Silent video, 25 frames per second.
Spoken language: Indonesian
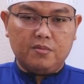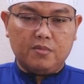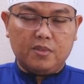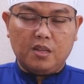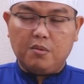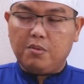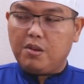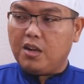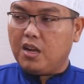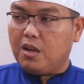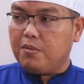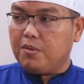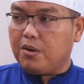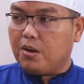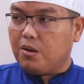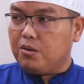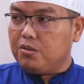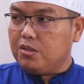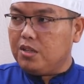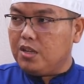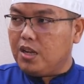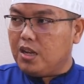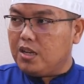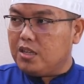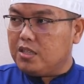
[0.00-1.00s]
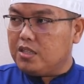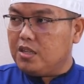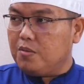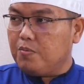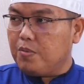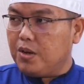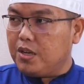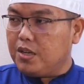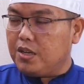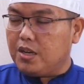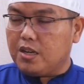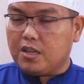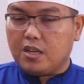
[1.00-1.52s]
Dia bilang apa? Kau tidak
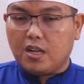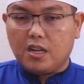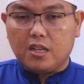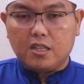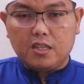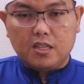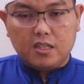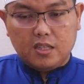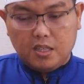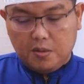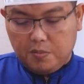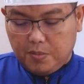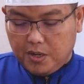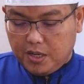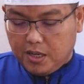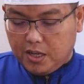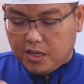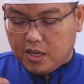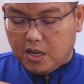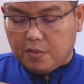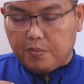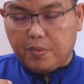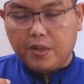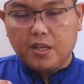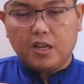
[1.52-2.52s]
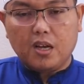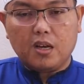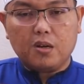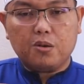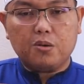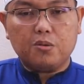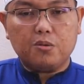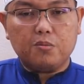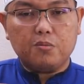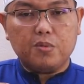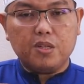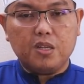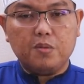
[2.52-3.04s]
disimpa dengan ditimpa dengan apa yang
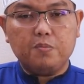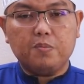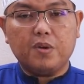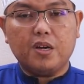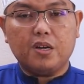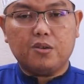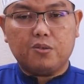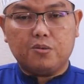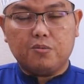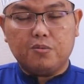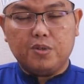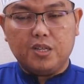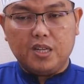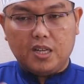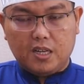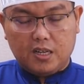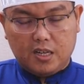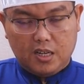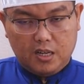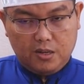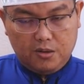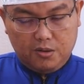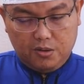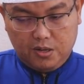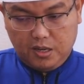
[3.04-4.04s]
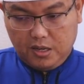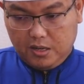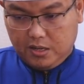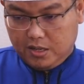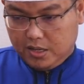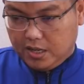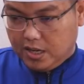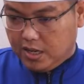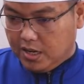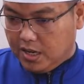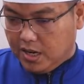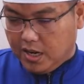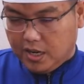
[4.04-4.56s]
aku menimpa aku. Benar kalau orang
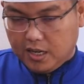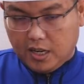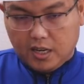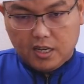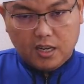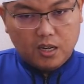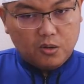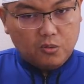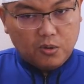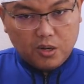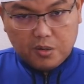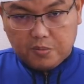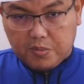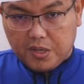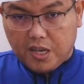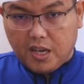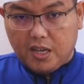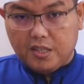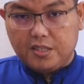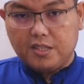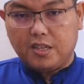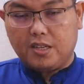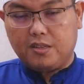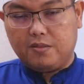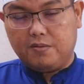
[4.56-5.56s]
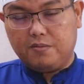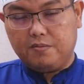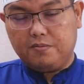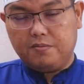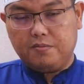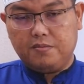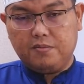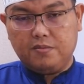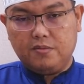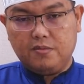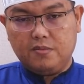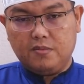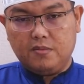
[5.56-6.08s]
kehilangan anak luar biasa.
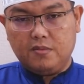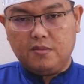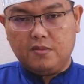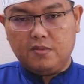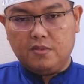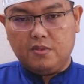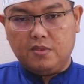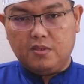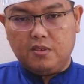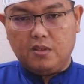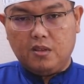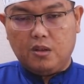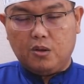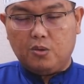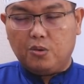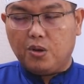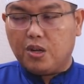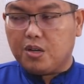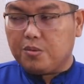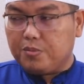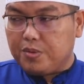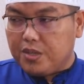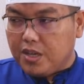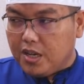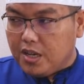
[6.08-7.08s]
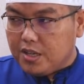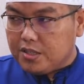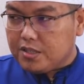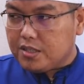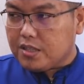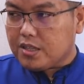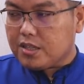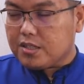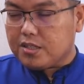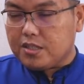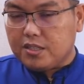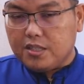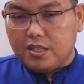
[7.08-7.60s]
Luar
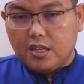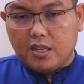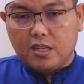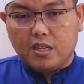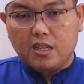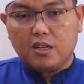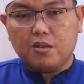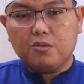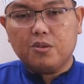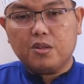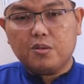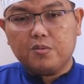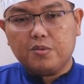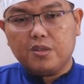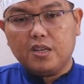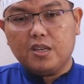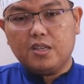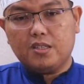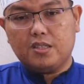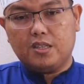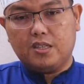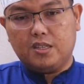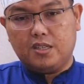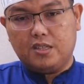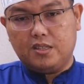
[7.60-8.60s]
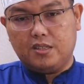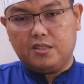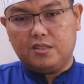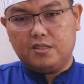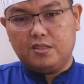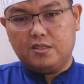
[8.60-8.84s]
biasa kesedihan yang luar biasa ya.